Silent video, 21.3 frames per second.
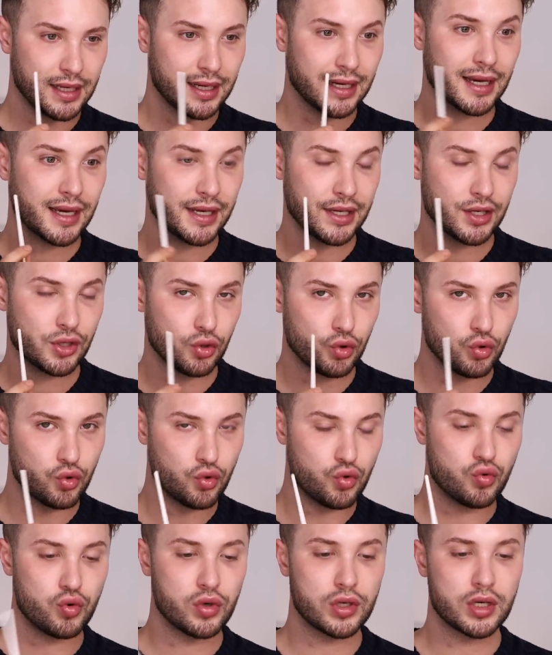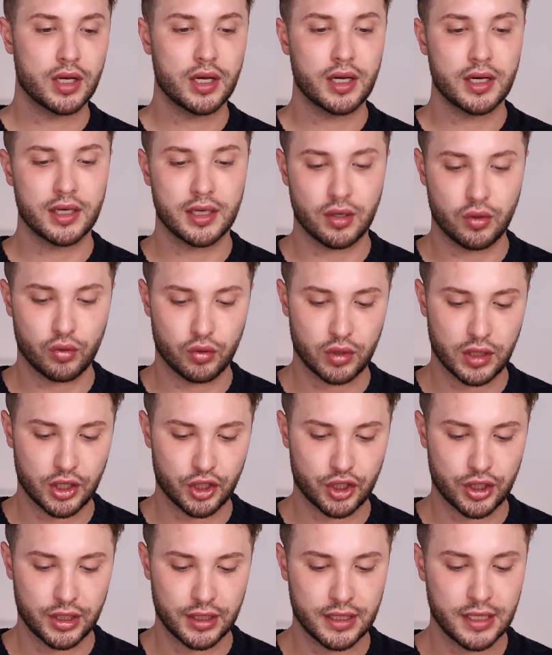recht gut den
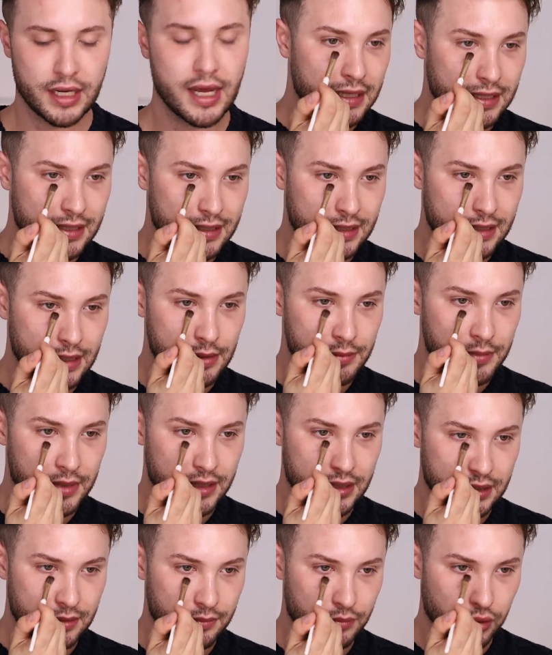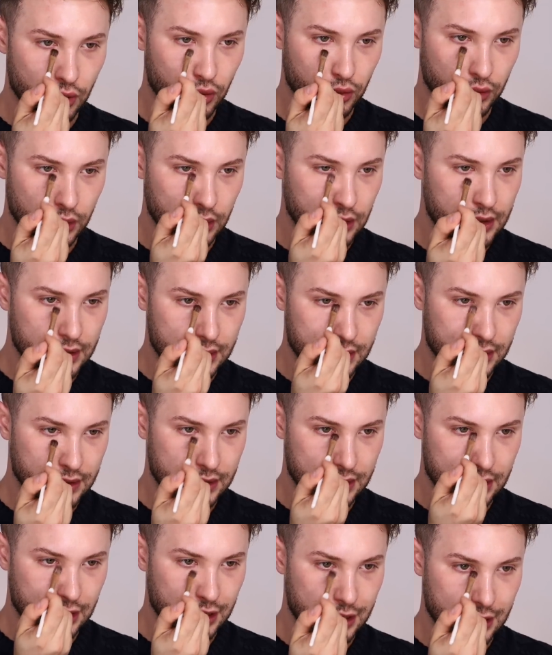Unterschied. Das Ziel mit diesen Produkten ist
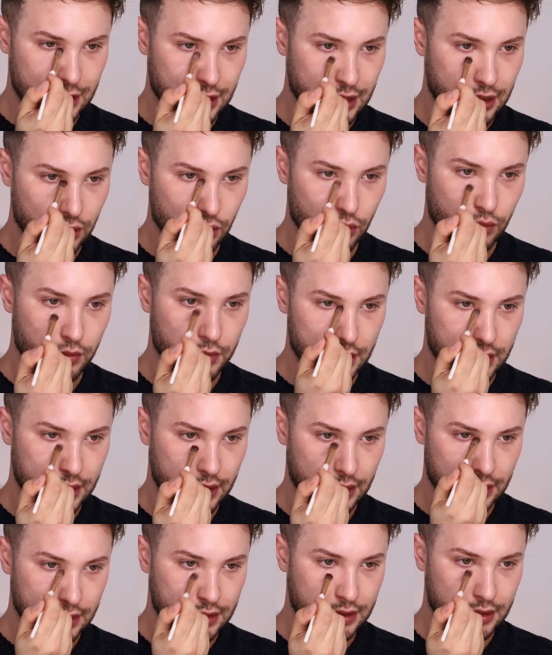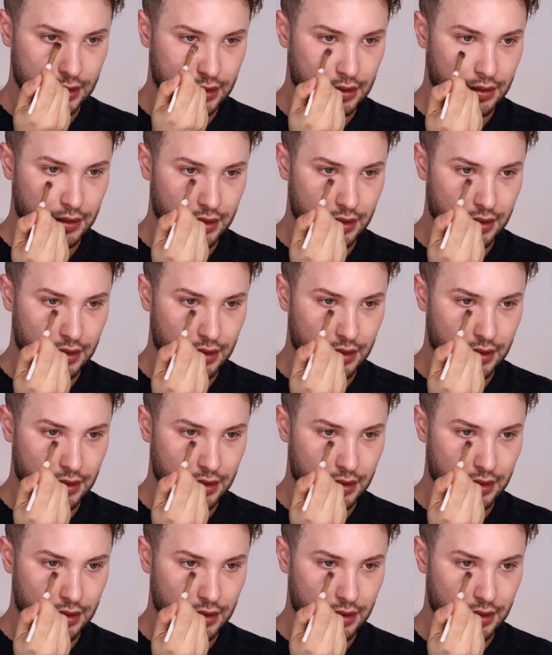es, nicht unbedingt